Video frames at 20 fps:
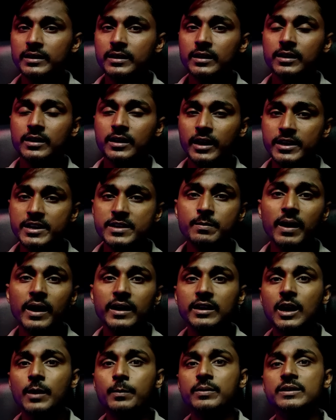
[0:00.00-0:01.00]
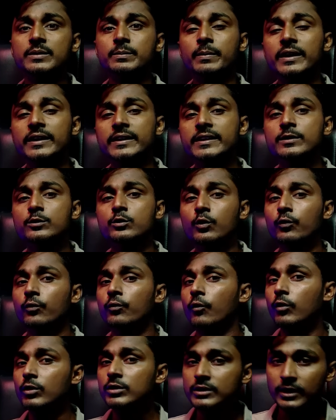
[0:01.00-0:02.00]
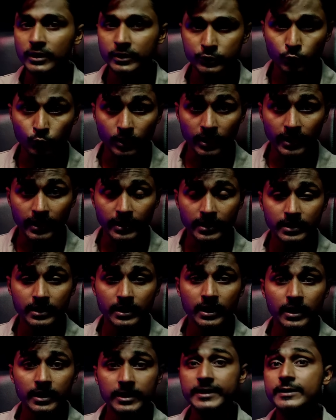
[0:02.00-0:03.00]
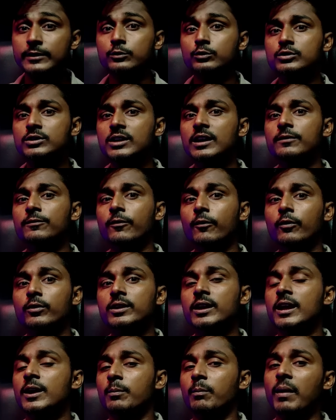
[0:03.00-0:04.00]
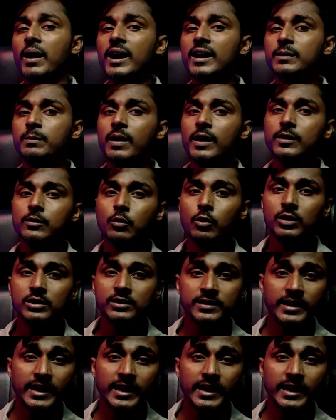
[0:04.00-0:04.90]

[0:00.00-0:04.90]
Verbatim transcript: मिलकर कई बार अपनी बेटी को फोन कर चुके हैं लेकिन उसका फोन बार बार कॉल